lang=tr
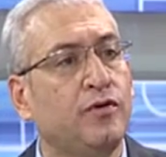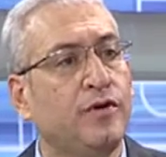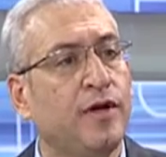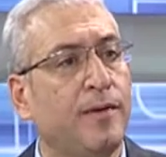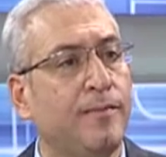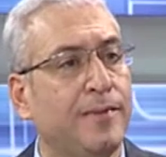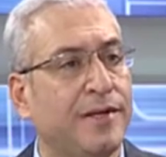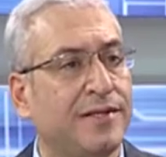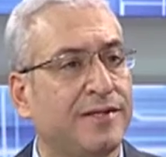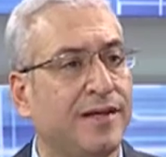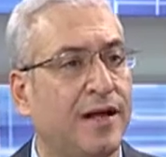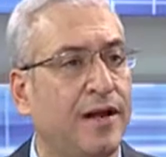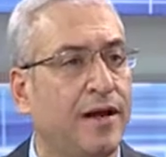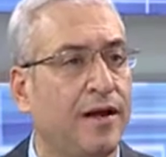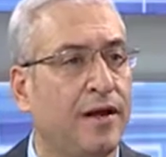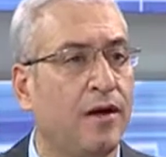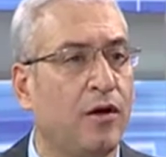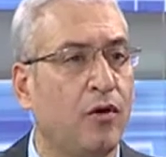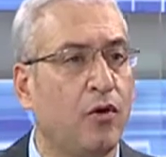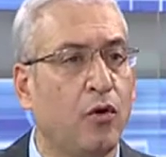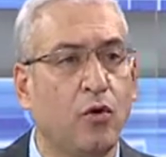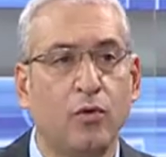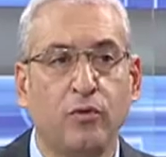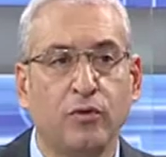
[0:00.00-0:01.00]
diye meseleyi
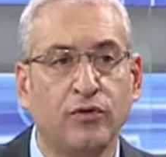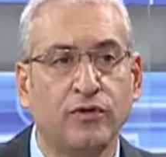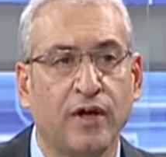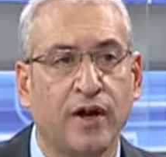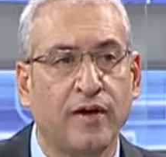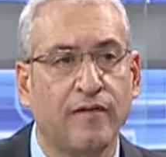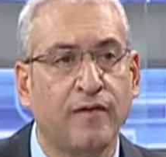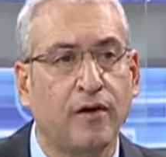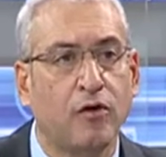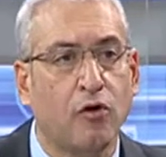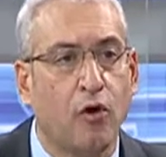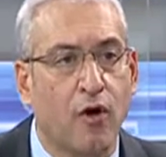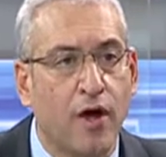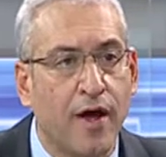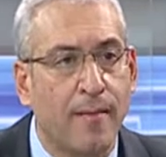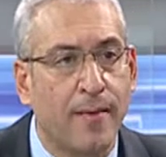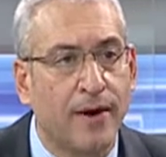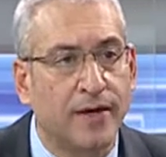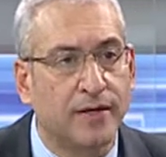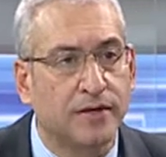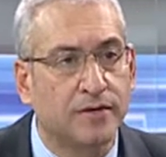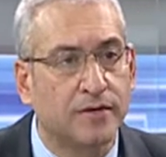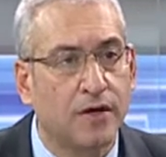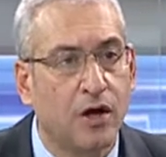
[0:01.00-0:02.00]
öbür tarafa
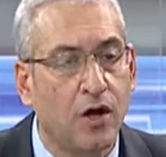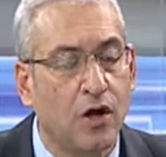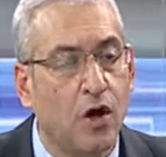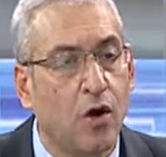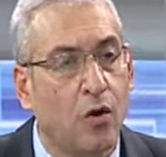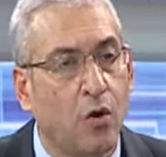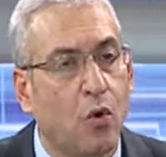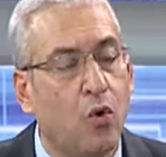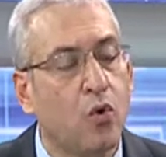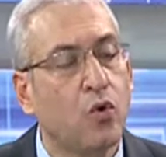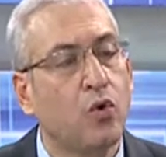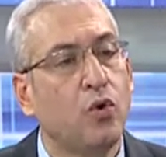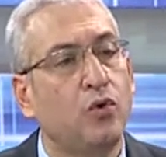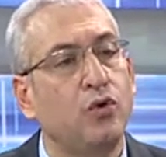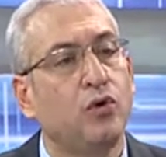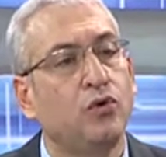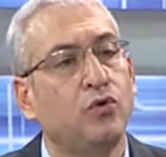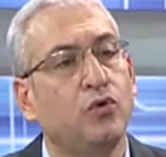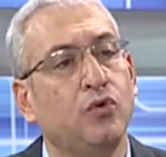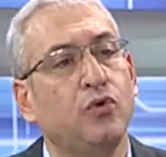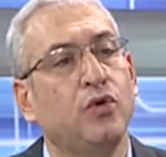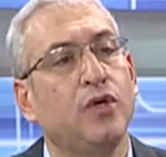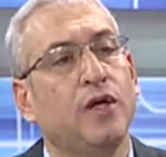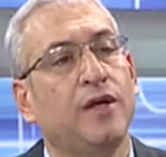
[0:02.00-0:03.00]
koyamayız. Hı hı. O konuda
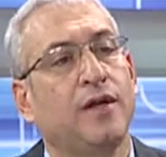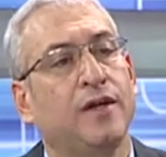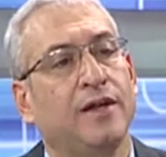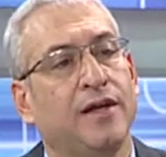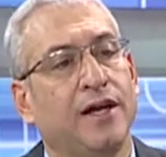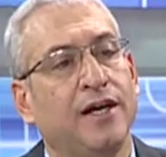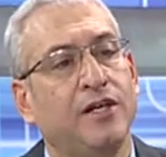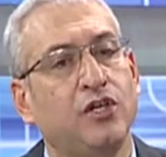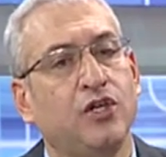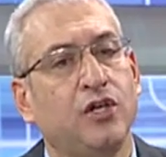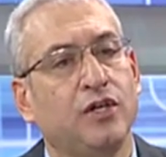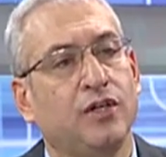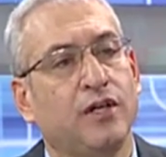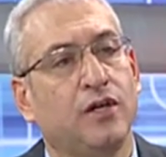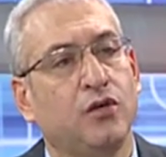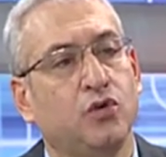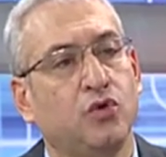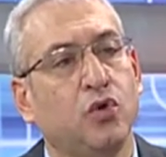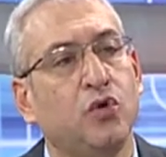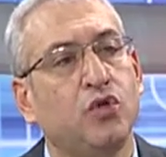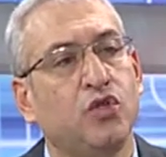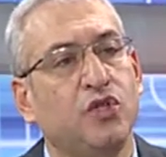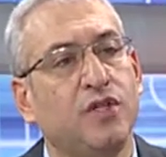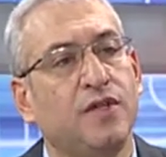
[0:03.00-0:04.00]
Türkiye'nin gerçekten
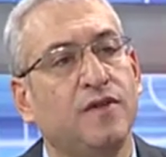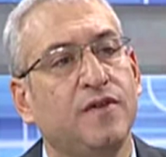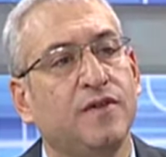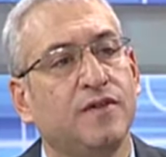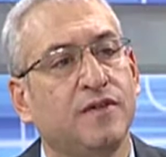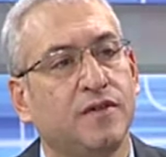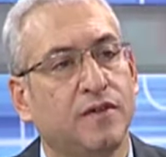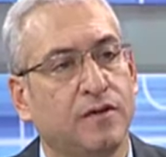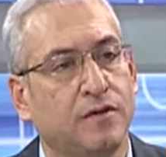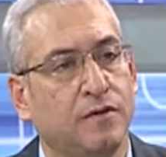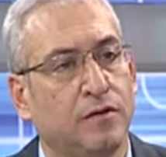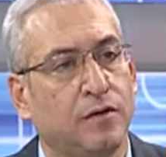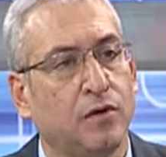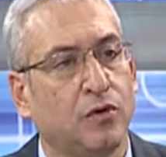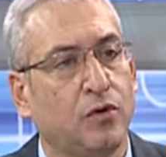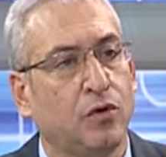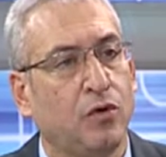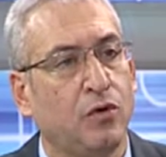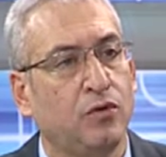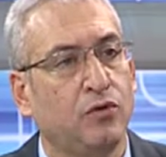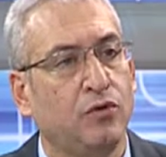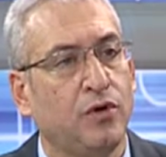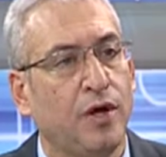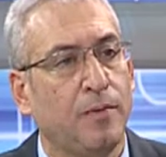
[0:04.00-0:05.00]
çok ciddi sıkıntıları
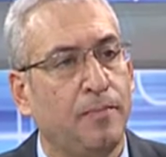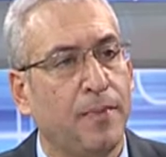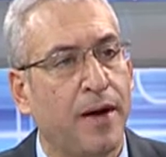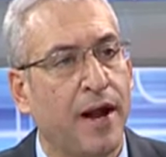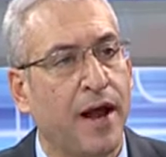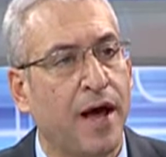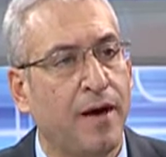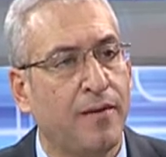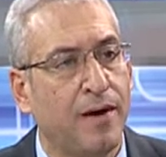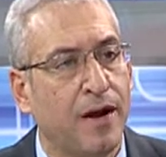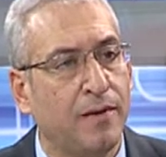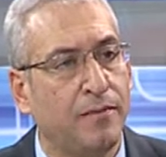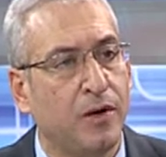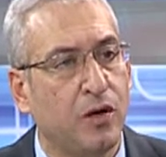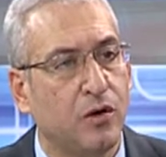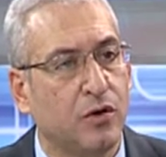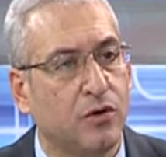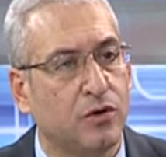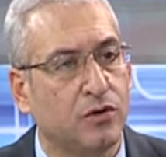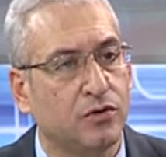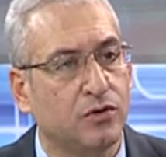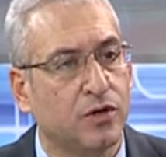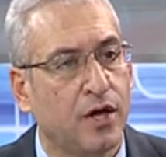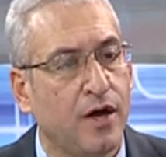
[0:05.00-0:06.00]
olduğunu hep beraber
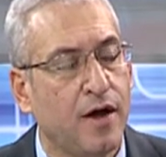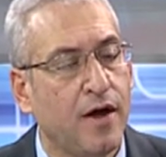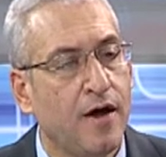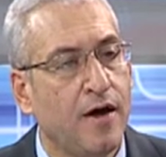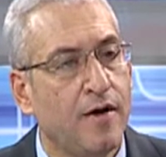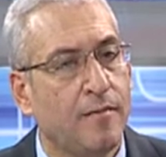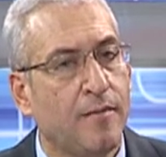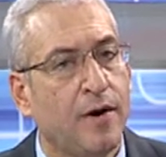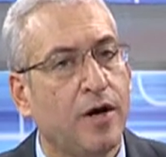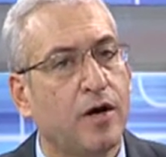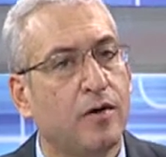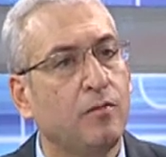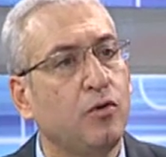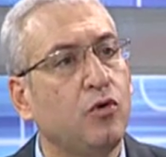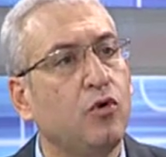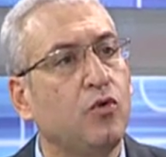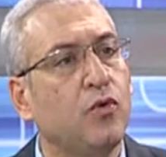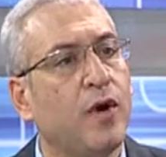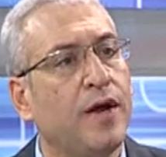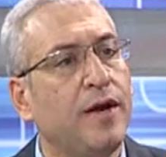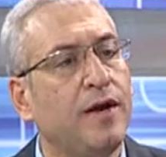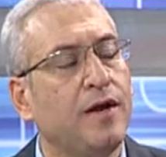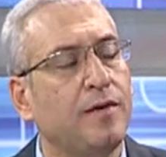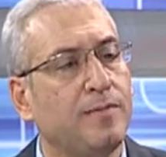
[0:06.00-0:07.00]
biliyoruz. Bakın bu
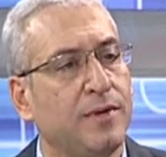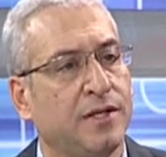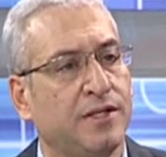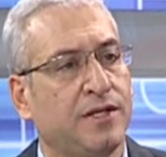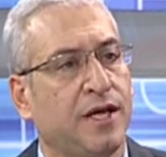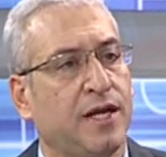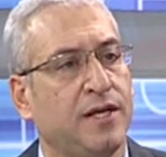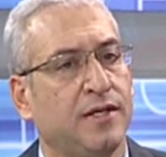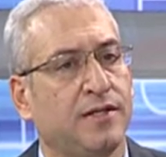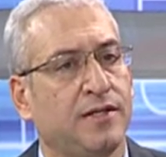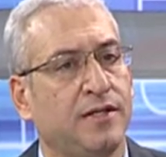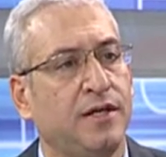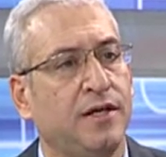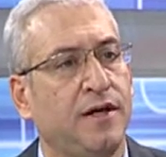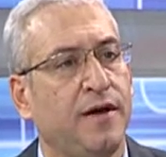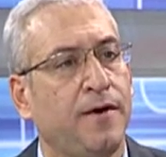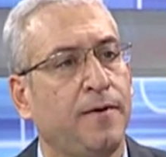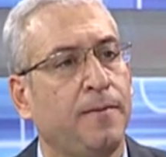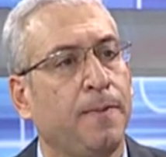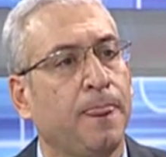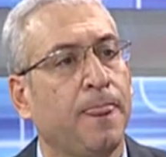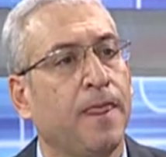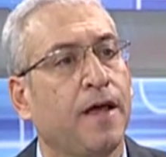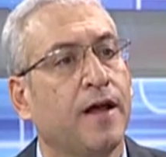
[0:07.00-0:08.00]
güvenlik meselesi
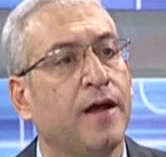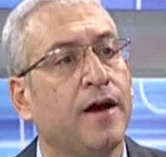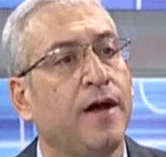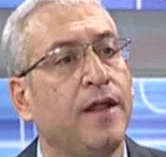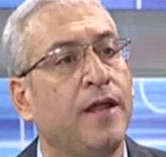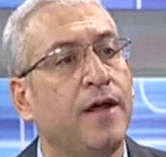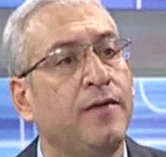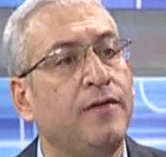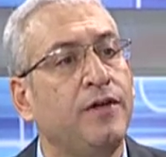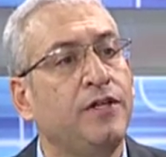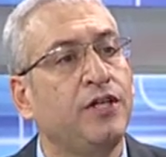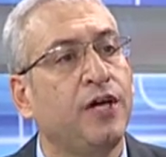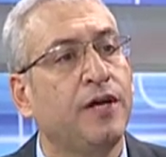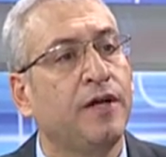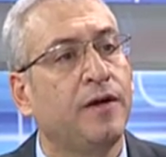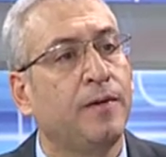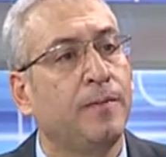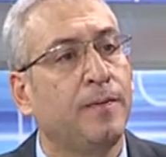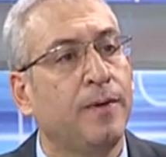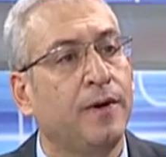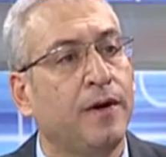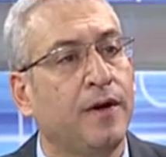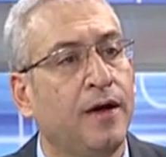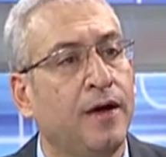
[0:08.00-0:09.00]
Kanaviçe
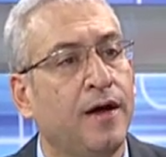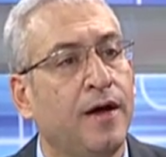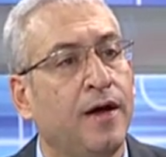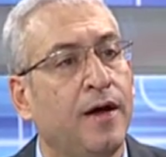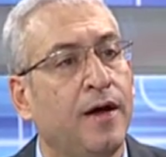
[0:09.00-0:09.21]
gibi,